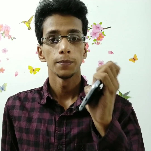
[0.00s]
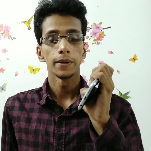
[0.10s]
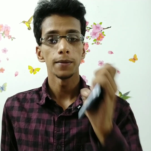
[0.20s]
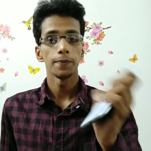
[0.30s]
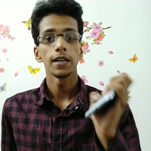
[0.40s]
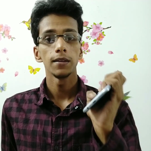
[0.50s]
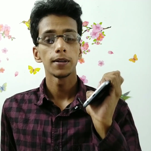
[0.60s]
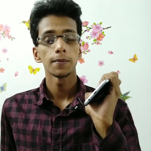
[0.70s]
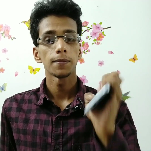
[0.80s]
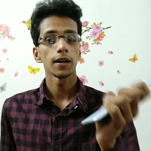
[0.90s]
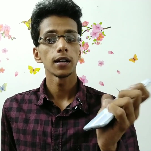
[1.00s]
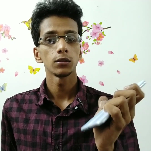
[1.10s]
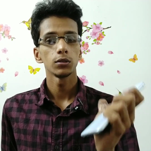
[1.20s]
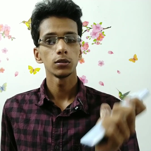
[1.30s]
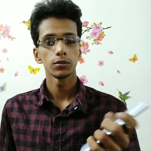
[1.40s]
मैंने पहली बार पकड़ा
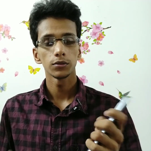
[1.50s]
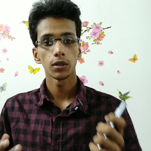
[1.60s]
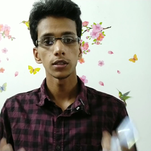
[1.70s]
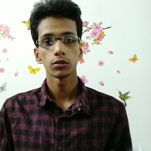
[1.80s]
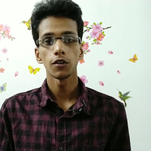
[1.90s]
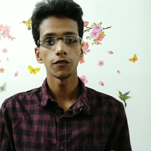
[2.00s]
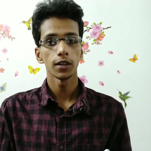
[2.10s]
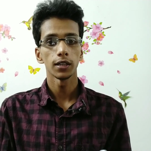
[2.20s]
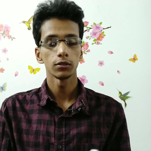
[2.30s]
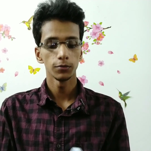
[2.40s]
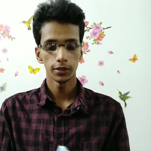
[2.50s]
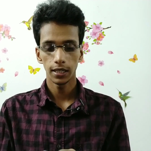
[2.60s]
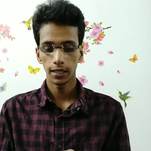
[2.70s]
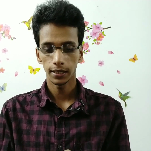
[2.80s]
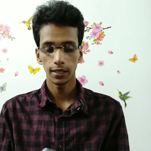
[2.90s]
तो थोड़ा सॉफ्ट लगा तो मुझे
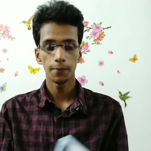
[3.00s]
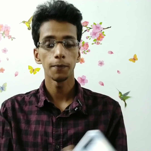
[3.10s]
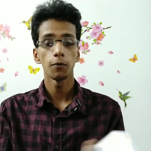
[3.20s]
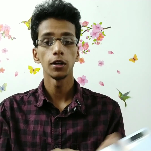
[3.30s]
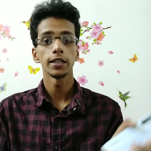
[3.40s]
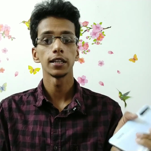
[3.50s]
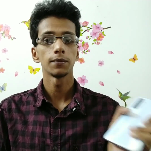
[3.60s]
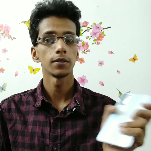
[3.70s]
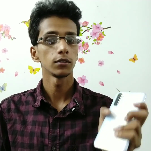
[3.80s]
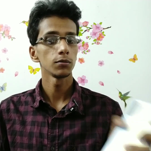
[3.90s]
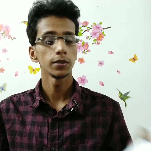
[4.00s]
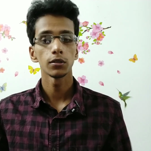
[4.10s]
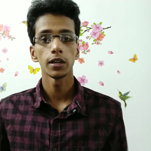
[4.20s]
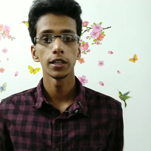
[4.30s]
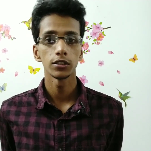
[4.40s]
लगा कि अब पॉलीकार्बन है तो मैं
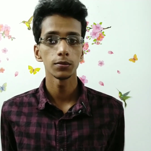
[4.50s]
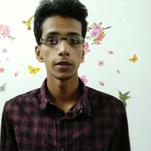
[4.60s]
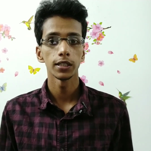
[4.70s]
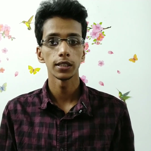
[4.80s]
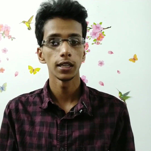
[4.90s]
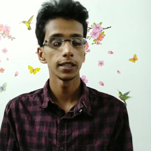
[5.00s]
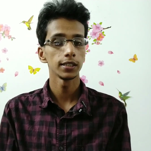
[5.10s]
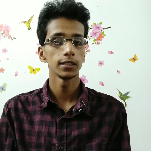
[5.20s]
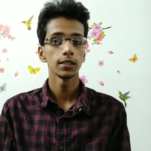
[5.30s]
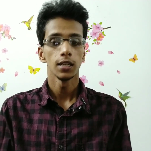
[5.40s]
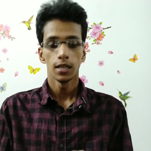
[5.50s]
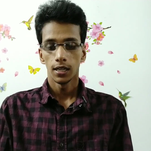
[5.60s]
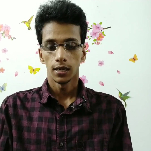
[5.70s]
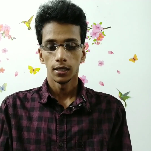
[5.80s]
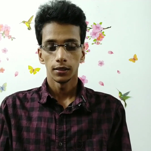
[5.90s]
थोड़ा डिसअपॉइंट था लेकिन
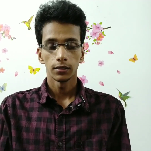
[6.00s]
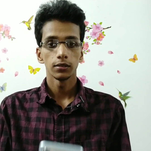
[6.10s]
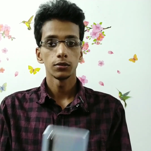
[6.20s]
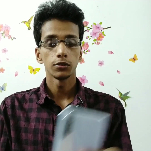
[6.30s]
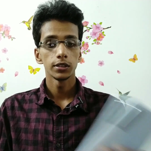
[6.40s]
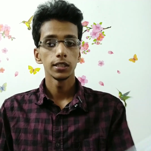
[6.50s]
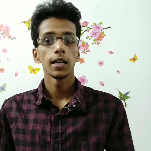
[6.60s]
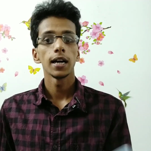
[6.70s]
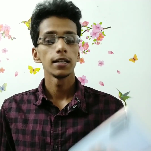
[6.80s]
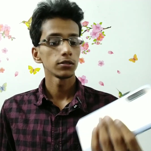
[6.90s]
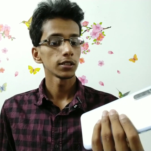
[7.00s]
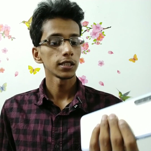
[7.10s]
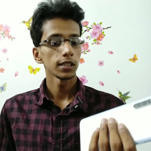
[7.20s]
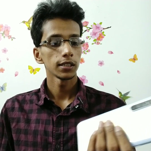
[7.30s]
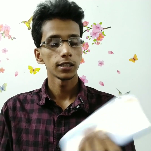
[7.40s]
कुछ दिन गया यूज़
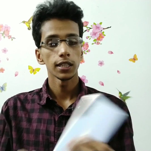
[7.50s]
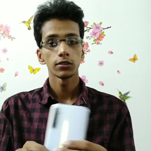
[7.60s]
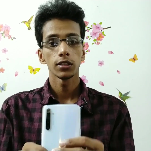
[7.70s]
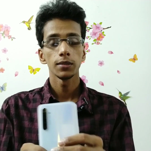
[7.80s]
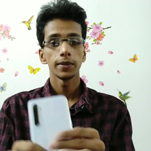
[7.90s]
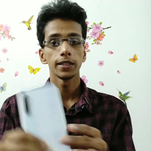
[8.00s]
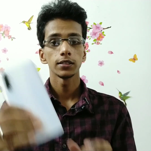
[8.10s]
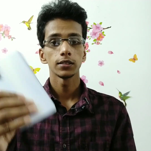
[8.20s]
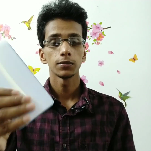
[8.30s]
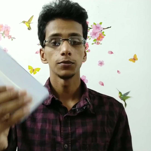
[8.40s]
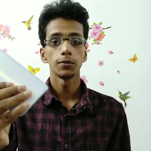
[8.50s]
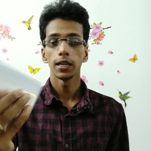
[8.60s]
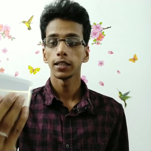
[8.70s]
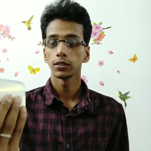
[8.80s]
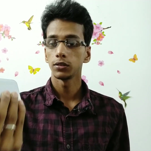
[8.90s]
करते करते एक्चुअली मैं इस
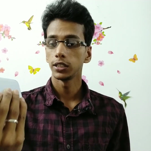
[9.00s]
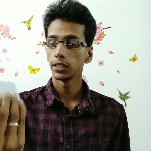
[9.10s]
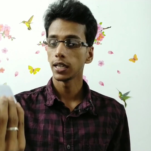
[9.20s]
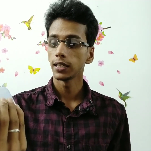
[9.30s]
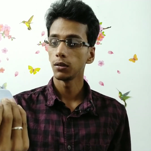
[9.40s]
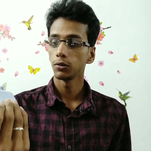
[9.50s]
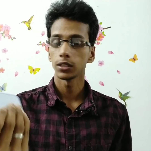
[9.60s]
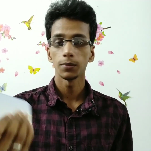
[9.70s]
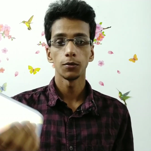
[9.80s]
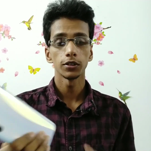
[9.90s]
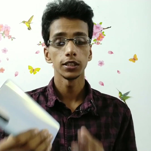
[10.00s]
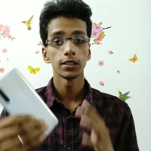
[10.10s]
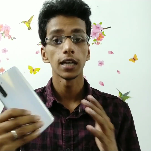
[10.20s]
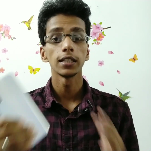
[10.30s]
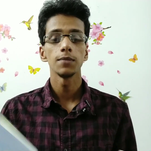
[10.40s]
मोबाइल का जो डिज़ाइन है लुक से बहुत ही
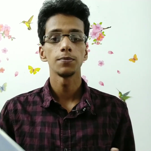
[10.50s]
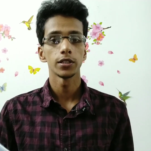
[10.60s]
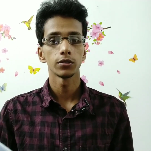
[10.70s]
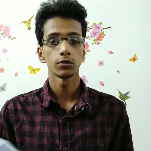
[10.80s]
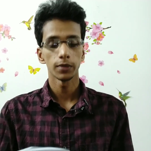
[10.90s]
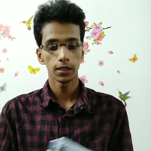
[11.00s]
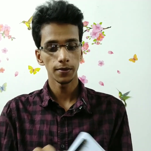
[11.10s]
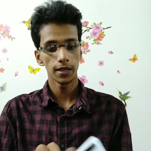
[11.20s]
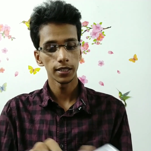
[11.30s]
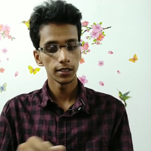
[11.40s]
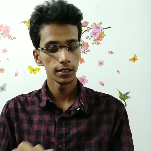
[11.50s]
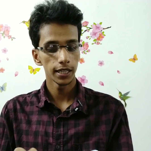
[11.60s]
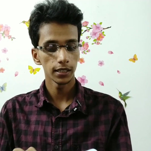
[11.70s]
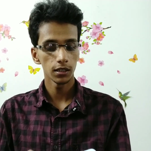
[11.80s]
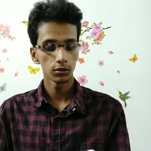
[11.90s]
ज़्यादा इम्प्रेस्ड हूँ मतलब हर दिन
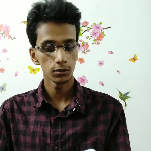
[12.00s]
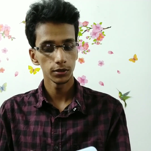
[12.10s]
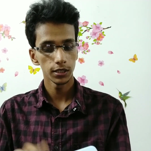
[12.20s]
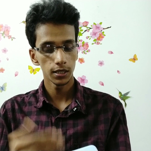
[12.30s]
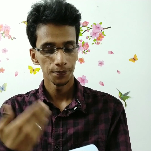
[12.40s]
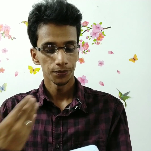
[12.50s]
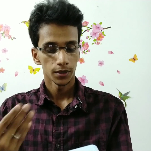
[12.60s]
देखता हूँ तो मुझे